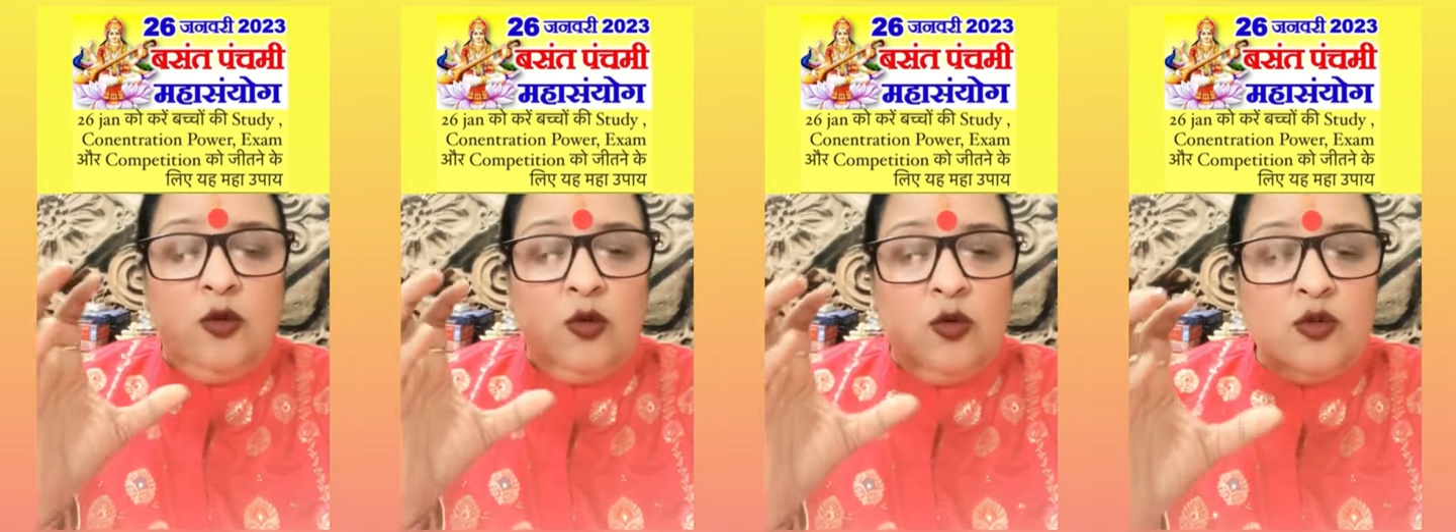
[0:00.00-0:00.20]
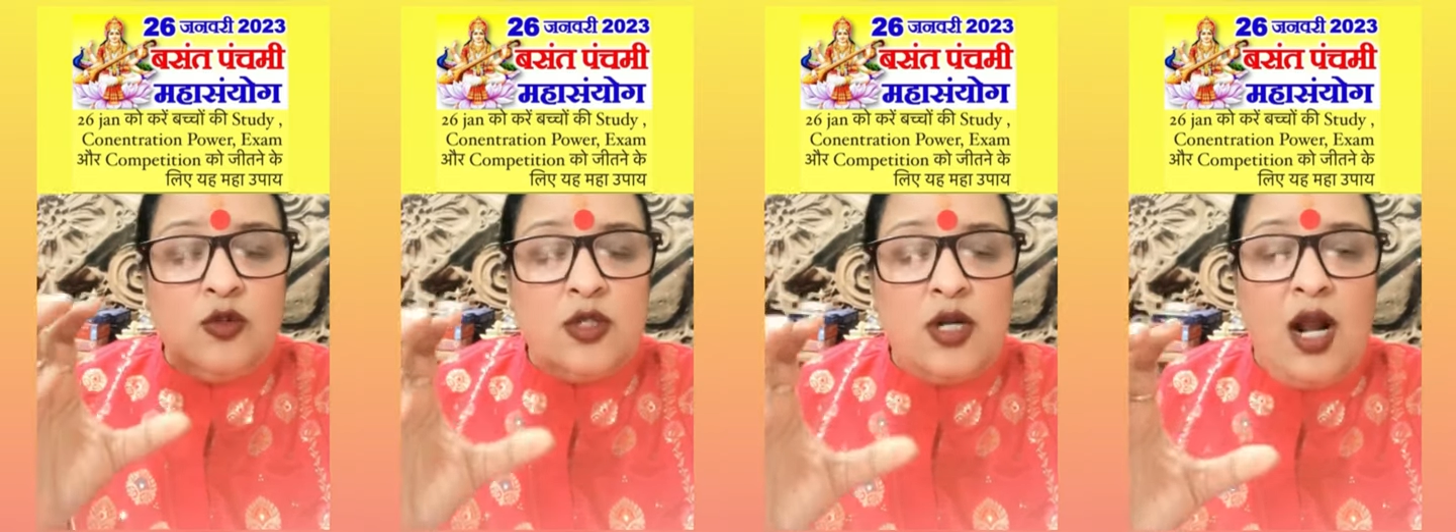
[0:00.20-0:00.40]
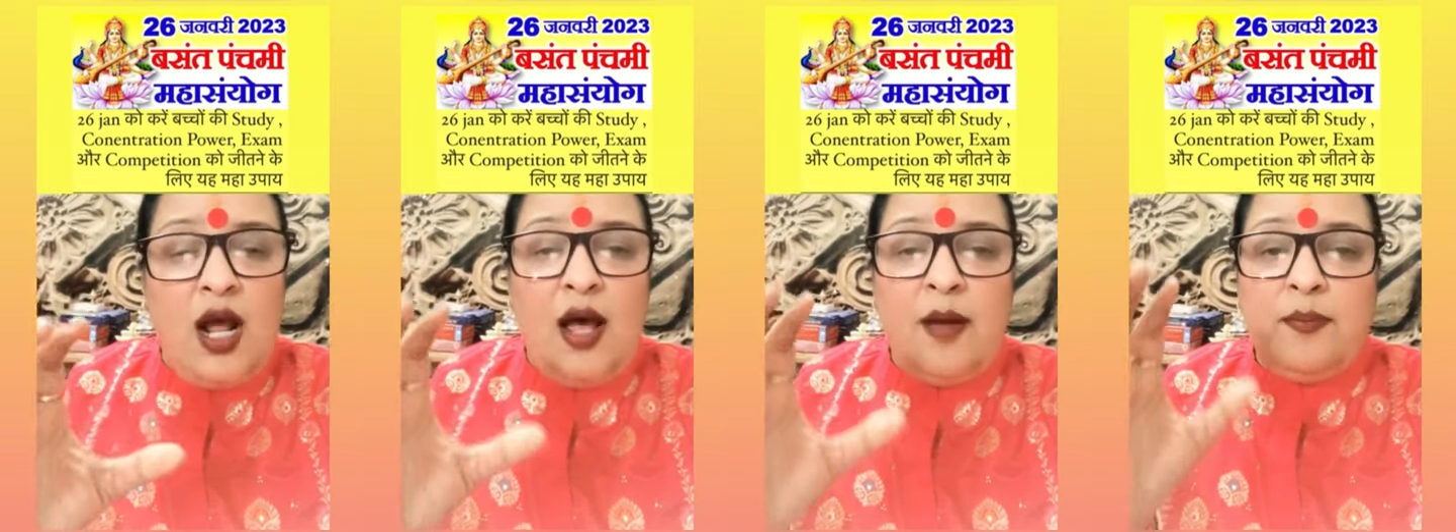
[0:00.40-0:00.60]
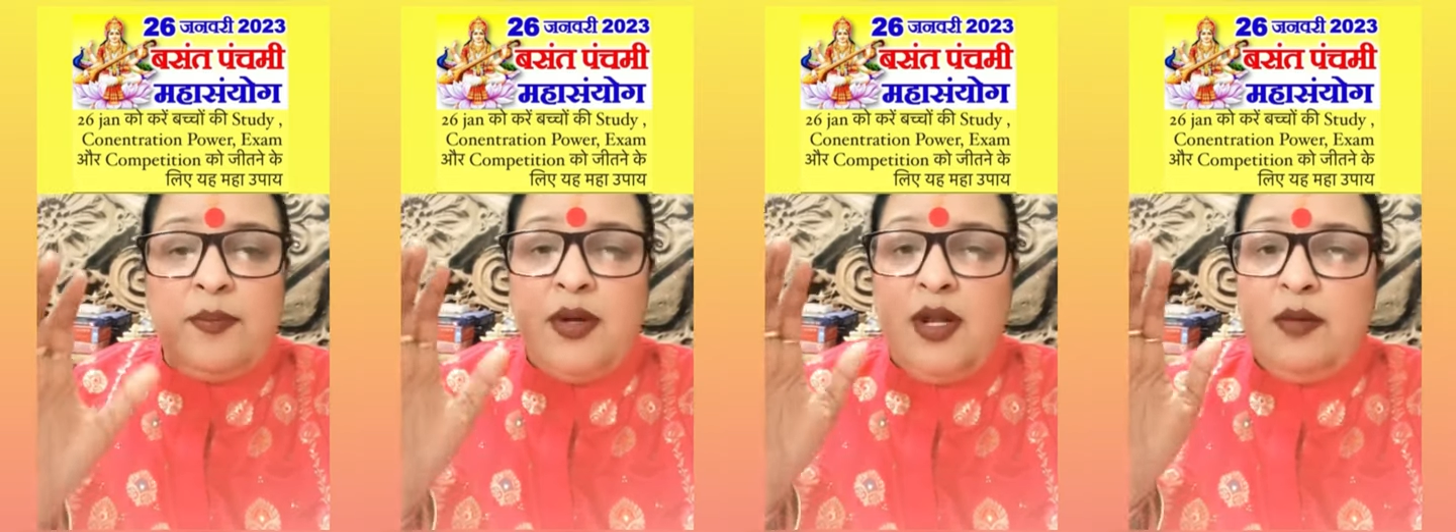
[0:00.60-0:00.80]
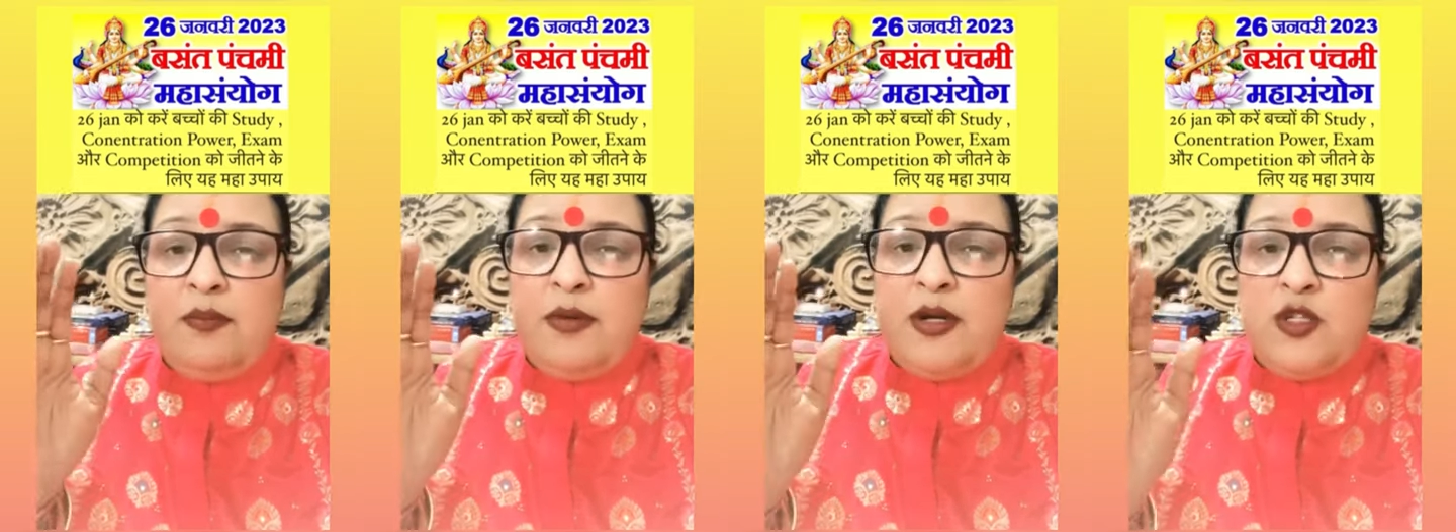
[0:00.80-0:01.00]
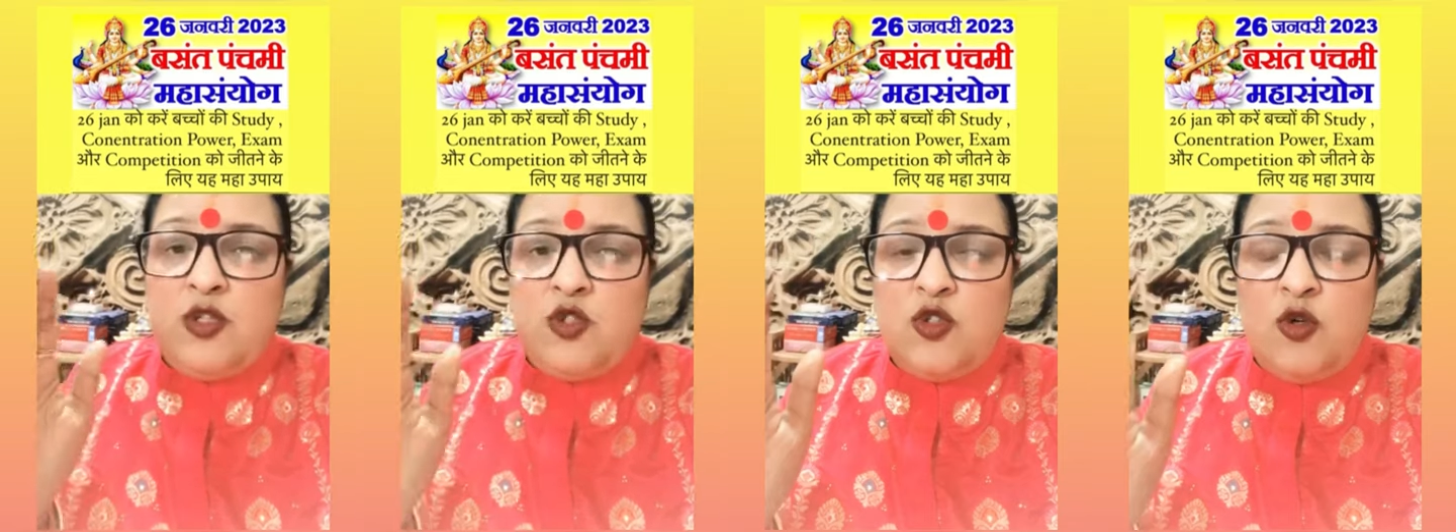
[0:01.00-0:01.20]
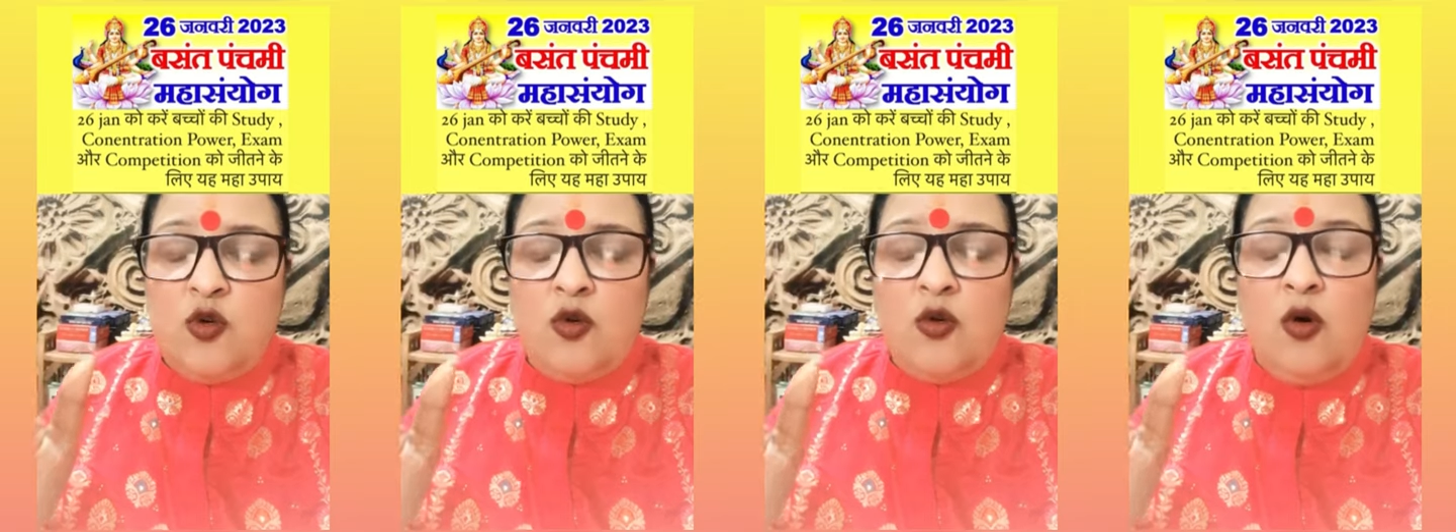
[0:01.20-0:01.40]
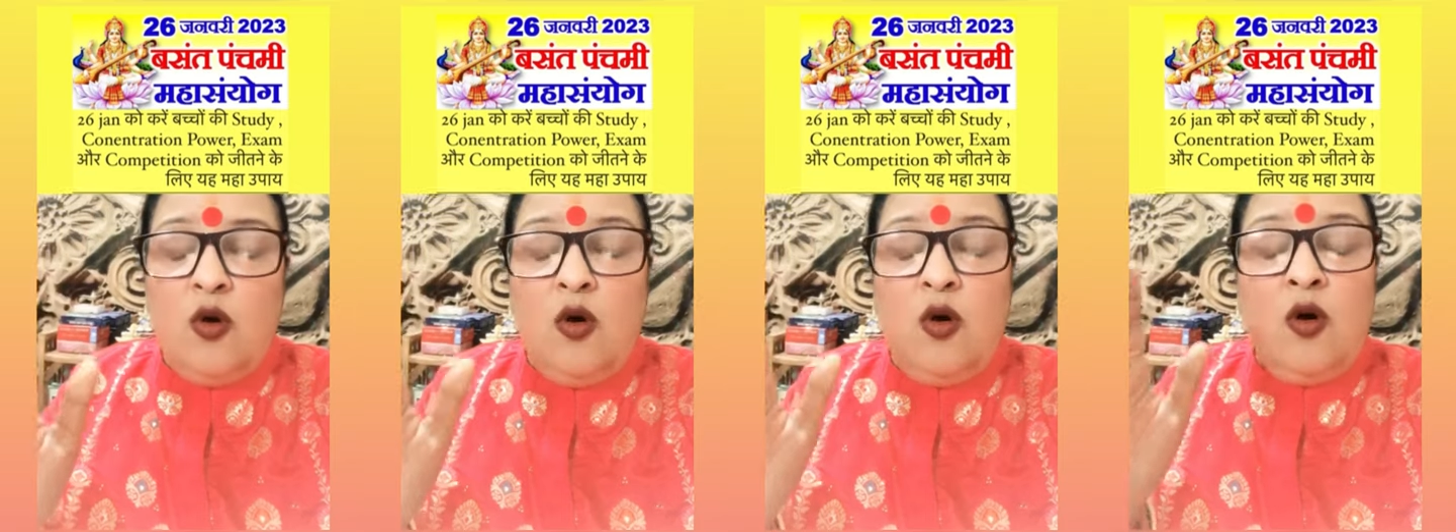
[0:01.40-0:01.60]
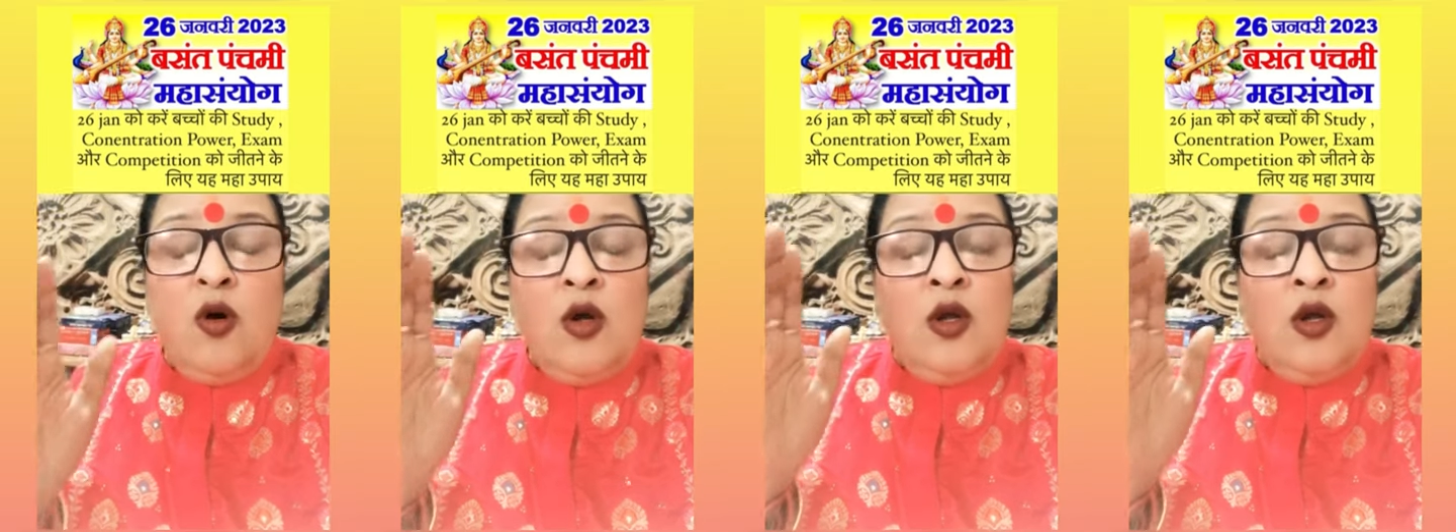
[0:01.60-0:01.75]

दूसरा अपने बच्चों को